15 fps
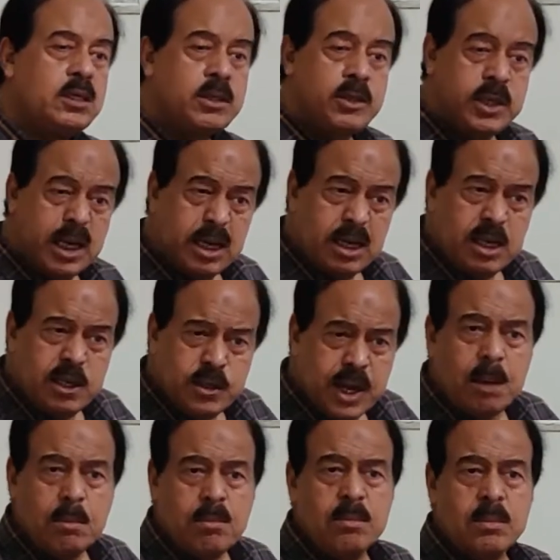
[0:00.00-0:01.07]
ये
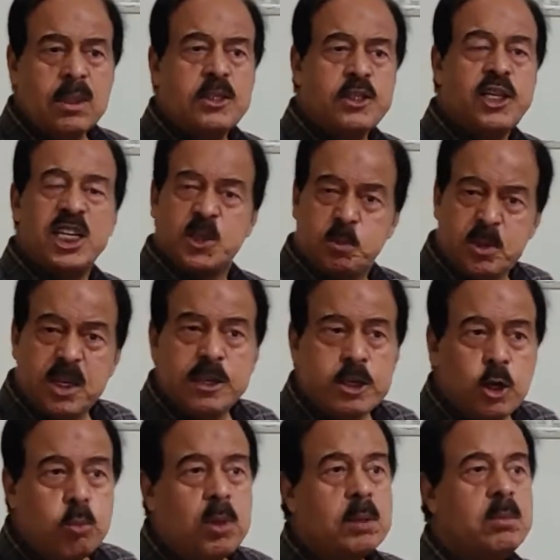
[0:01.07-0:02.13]
इल्ज़ाम शेक्सपियर
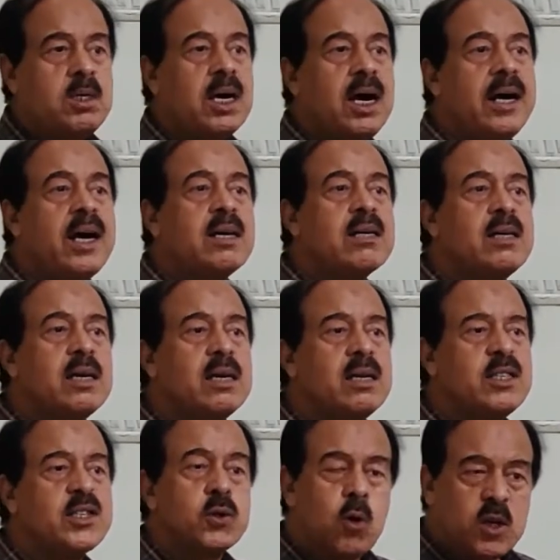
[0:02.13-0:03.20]
के ऊपर भी आया कि
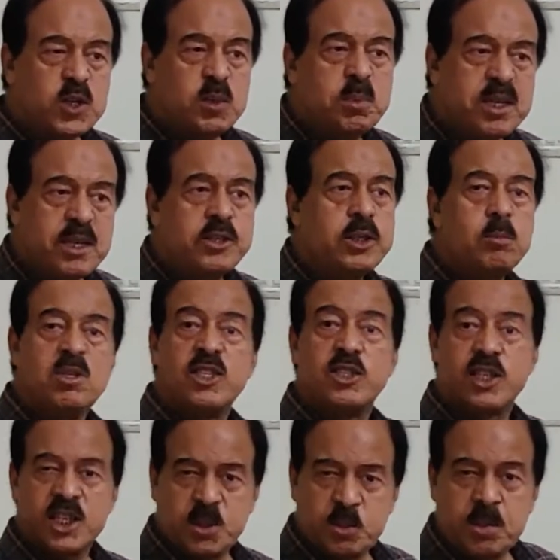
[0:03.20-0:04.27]
इस कॉन्स्पिरेसी में
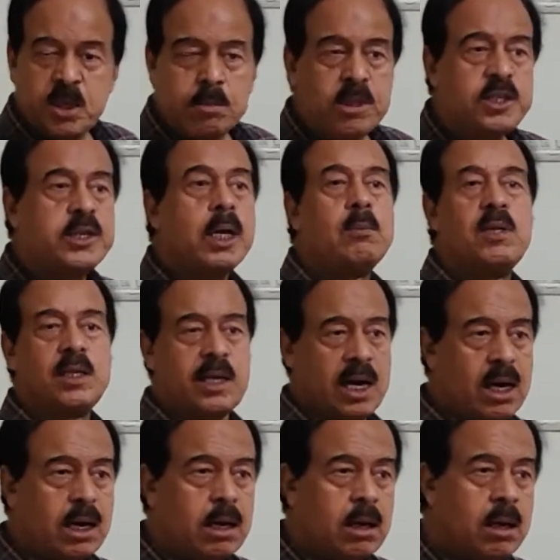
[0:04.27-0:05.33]
शेक्सपियर भी शामिल
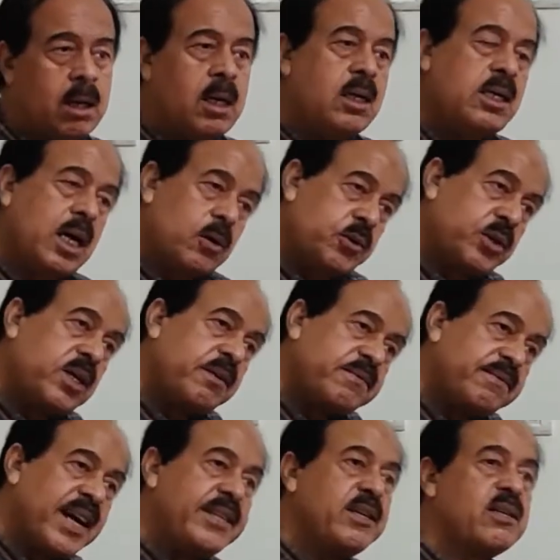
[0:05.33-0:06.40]
था या उसके
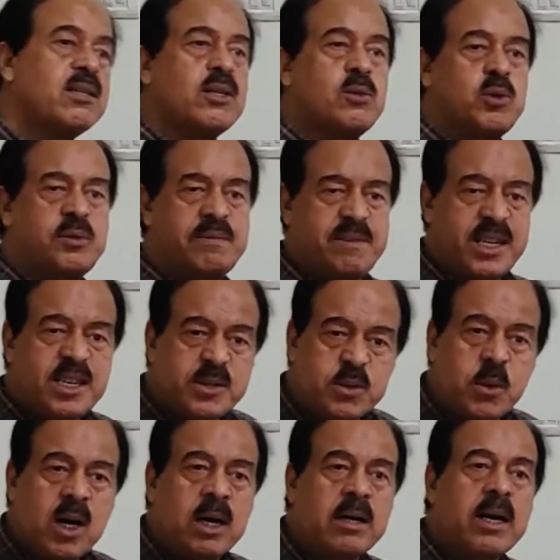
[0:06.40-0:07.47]
फादर के कुछ
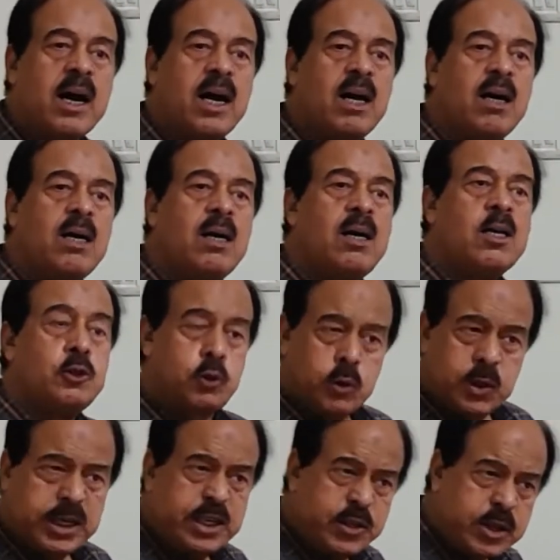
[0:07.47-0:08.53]
फ्रेंड्स वगैरह
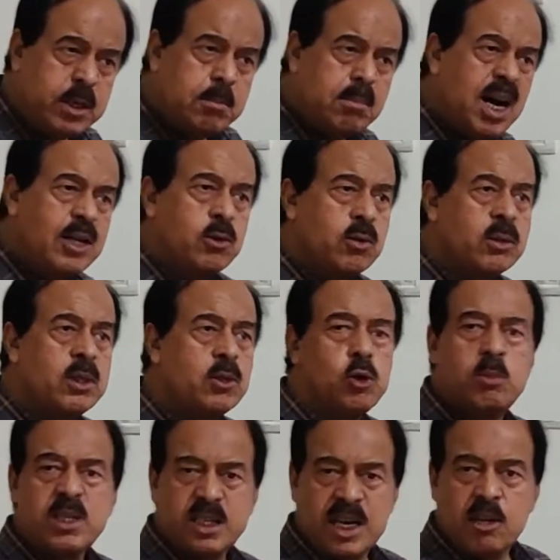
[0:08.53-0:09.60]
चूंकि इसकी माँ जो थी
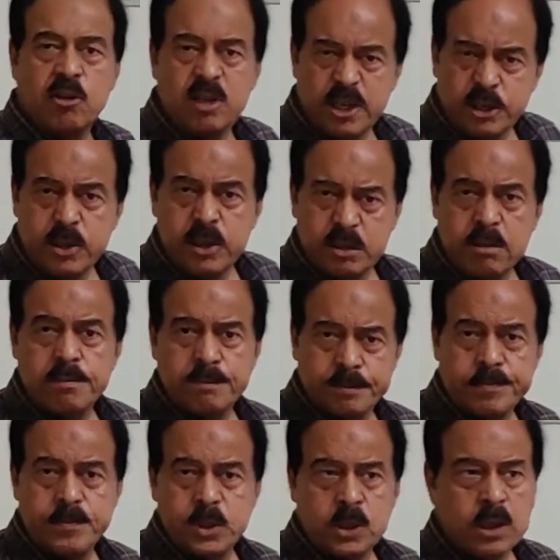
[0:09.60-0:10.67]
रोमन कैथोलिक थी
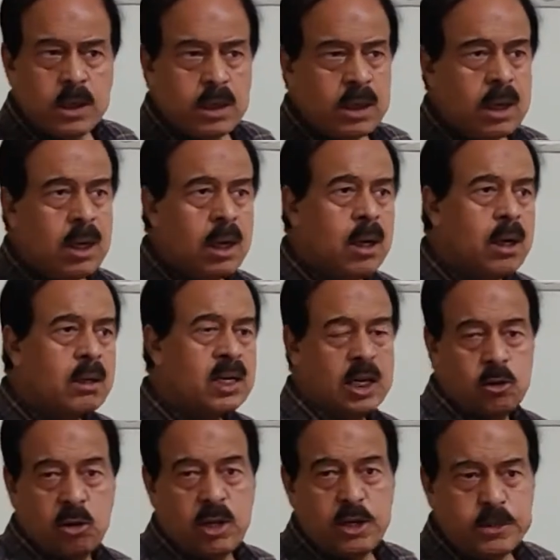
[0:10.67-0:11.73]
ठीक
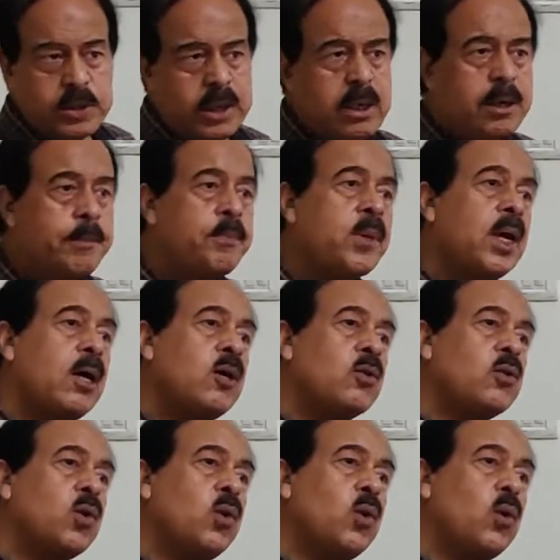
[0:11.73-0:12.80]
कैथोलिक थी
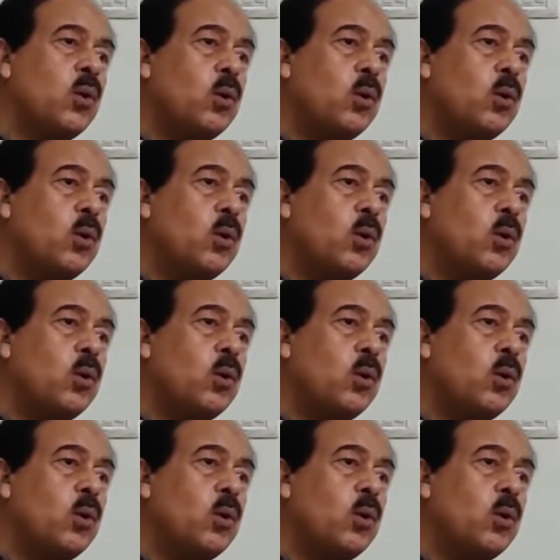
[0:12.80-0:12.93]
तो